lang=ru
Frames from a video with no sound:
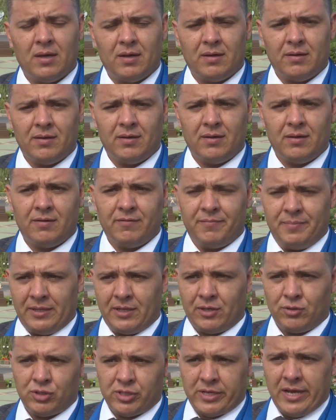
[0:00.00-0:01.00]
в
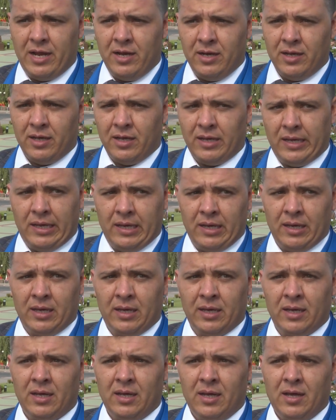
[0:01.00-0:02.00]
Беларусь
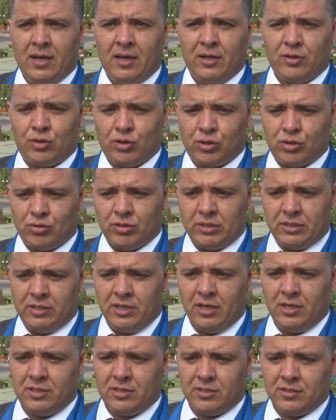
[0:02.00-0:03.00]
и то, что
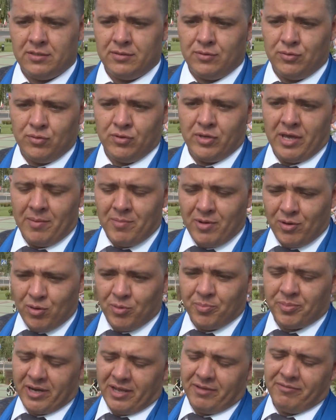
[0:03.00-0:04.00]
здесь, ну, я могу
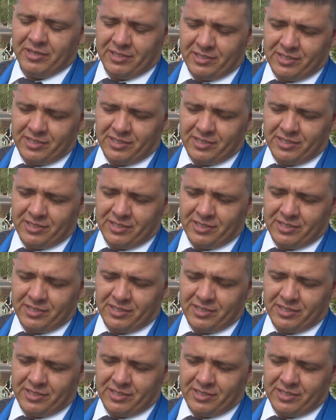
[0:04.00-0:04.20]
проявить